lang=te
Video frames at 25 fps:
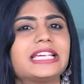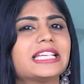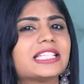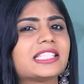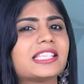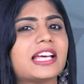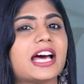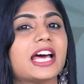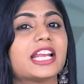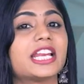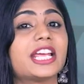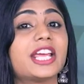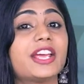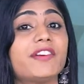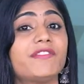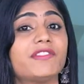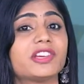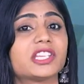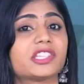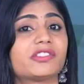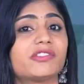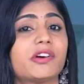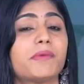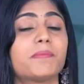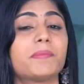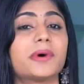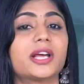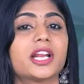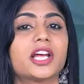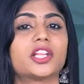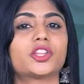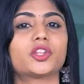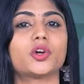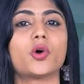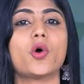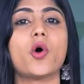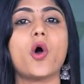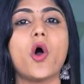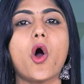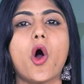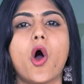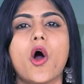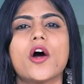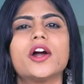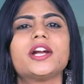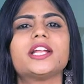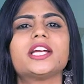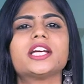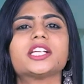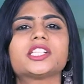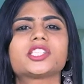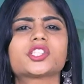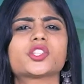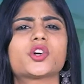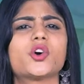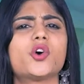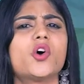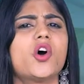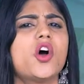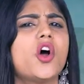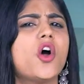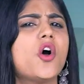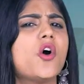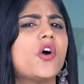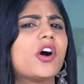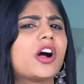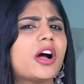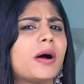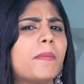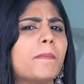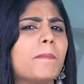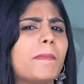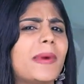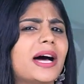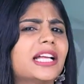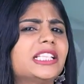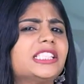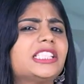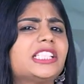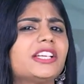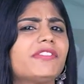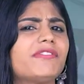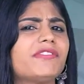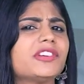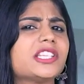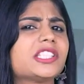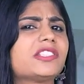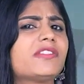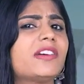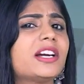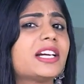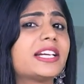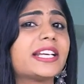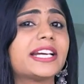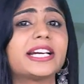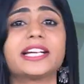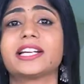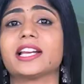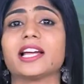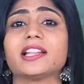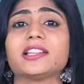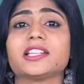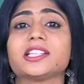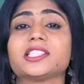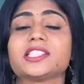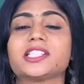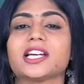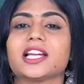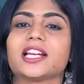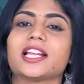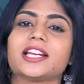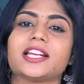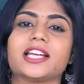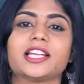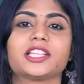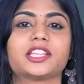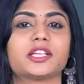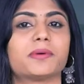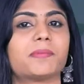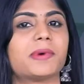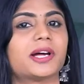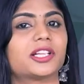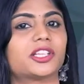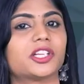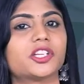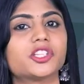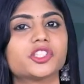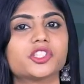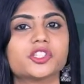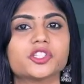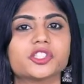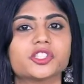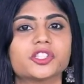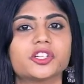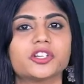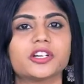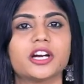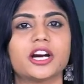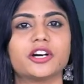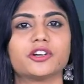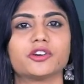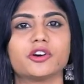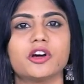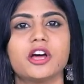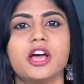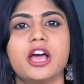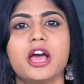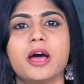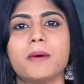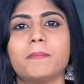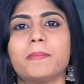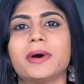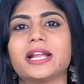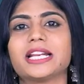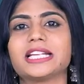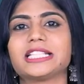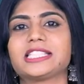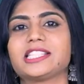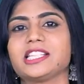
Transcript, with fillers: ఈసారి ఈ ఆడియన్స్ ఆడియన్స్కు ఒక మంచి విజువల్ ట్రీట్ అందించాలని అయితే మాత్రం చూస్తున్నాడు మరి